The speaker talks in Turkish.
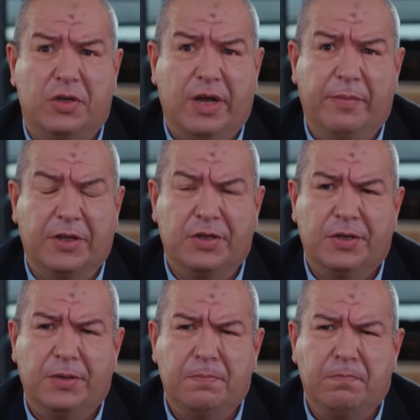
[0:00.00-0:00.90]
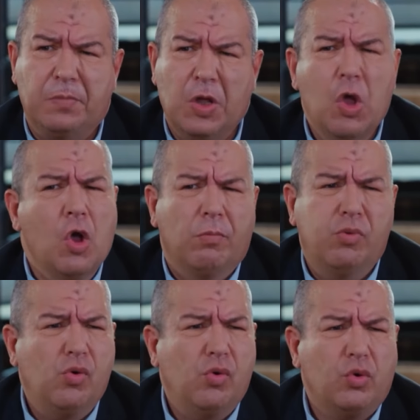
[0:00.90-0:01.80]
bitiremedi
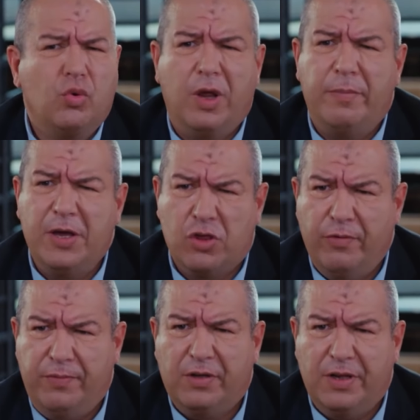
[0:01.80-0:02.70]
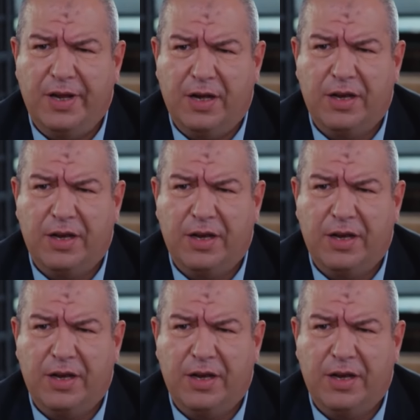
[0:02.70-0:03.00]
bu uygulamaya çiftlikleri